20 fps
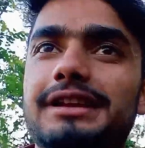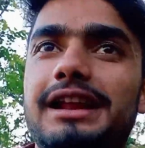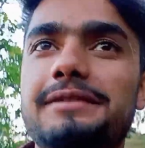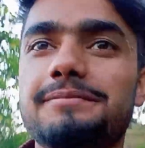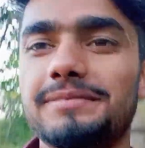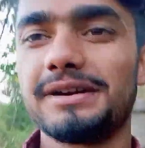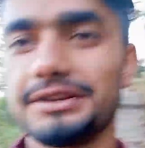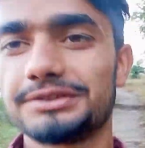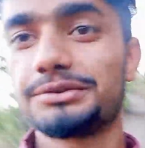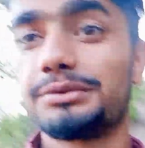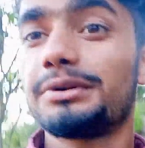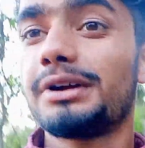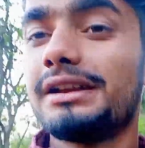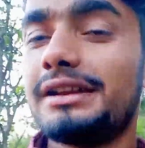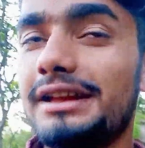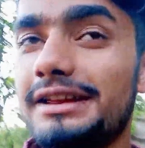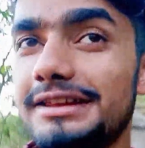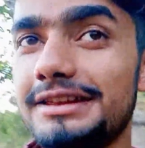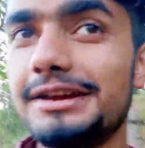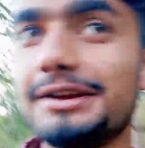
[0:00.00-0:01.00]
टाइम पास तो
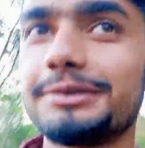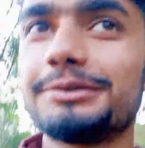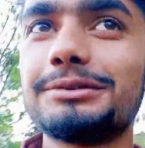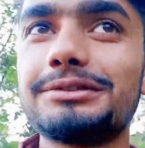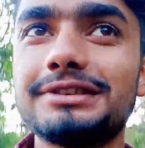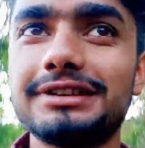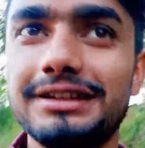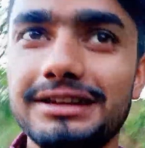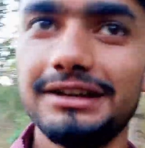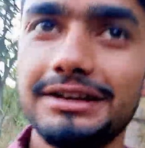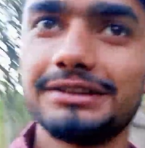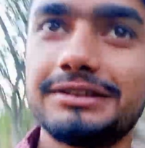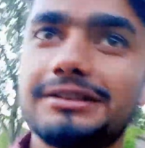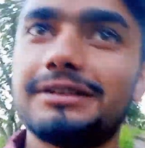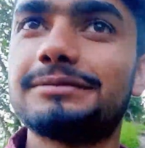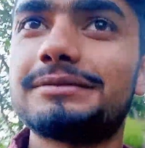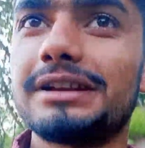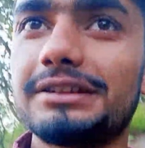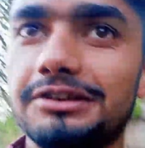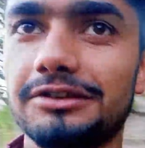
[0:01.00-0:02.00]
करना ही है कुछ तो
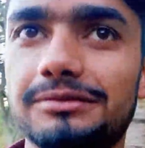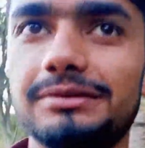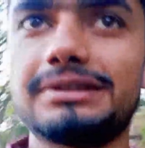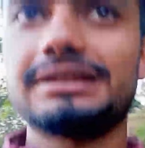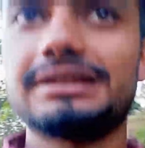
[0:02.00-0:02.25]
अब जाता हूँ मैं